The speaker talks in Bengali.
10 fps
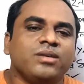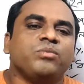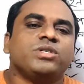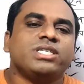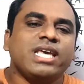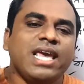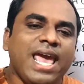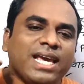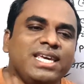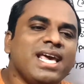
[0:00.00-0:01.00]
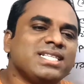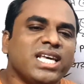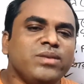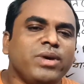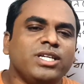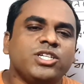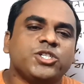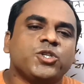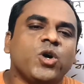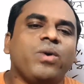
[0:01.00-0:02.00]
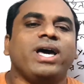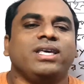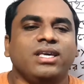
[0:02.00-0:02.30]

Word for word: বলছে যে একই অ্যাসাইনমেন্ট সবাই